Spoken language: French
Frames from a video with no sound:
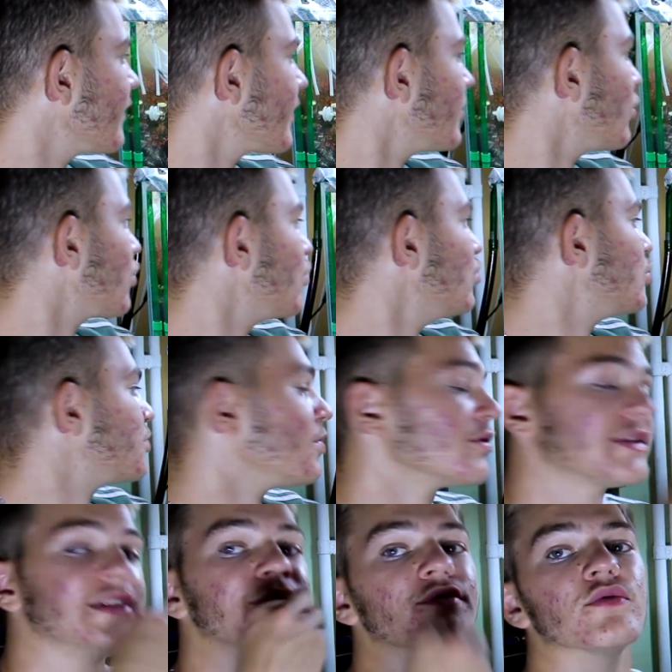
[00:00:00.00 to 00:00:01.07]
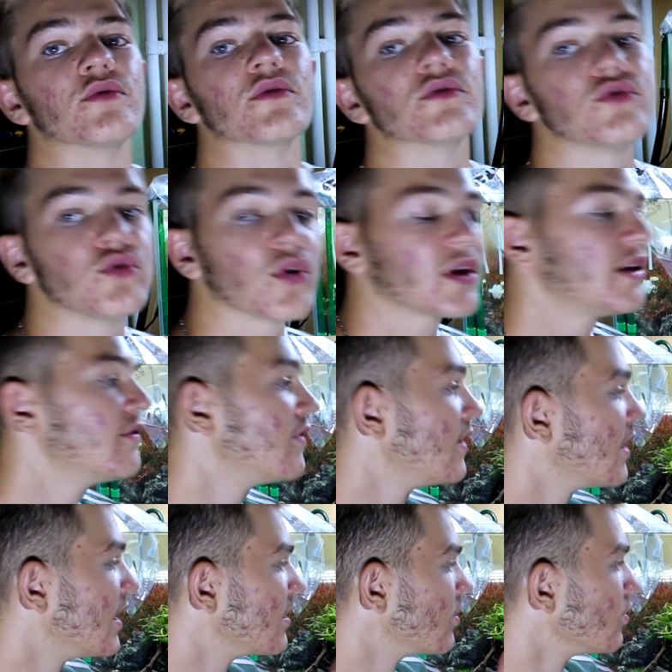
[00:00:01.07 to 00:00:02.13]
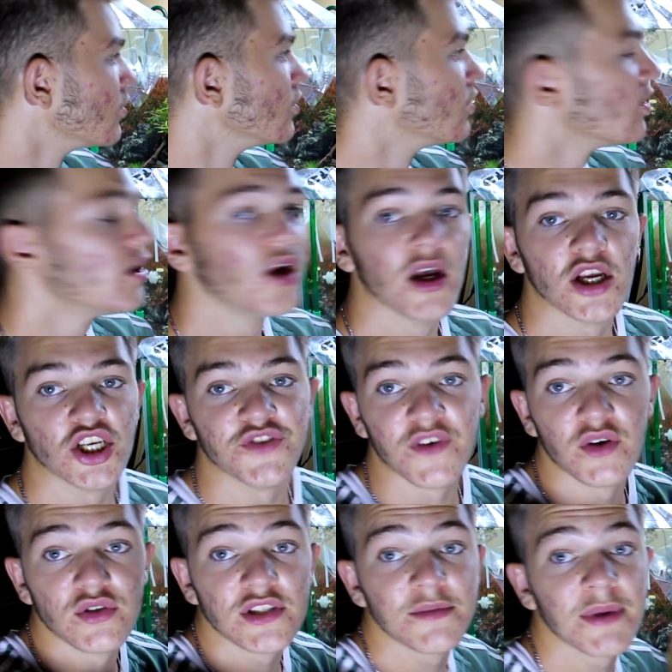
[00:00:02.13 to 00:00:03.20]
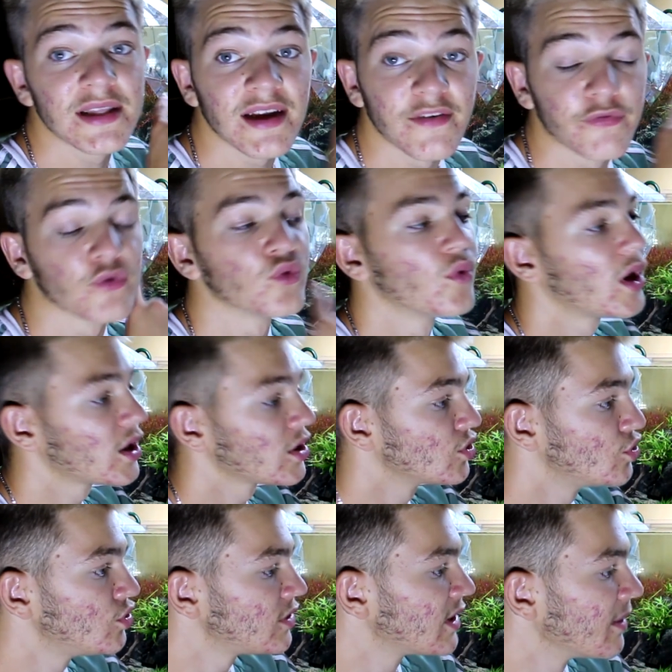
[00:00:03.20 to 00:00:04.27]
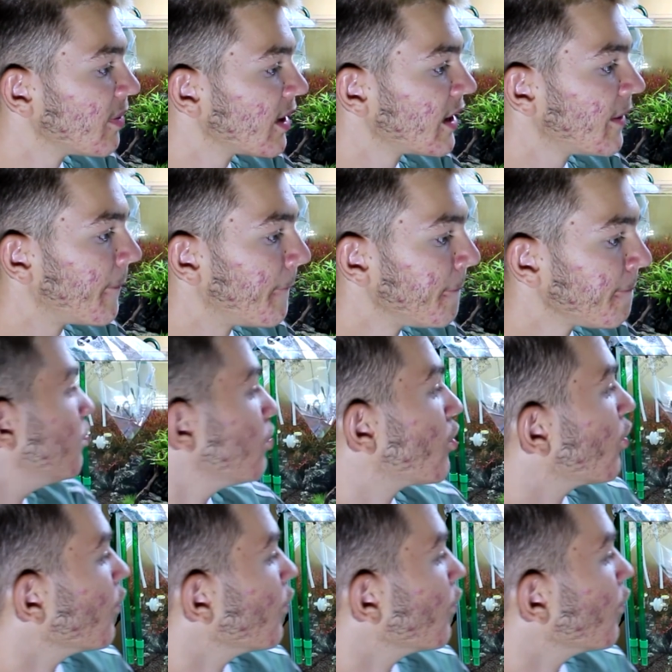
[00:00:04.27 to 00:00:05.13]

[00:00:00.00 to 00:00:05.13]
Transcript: est vraiment cool. Je pense qu'ils vont surkiffer être dedans. Je vais aussi mettre un fond noir juste après pour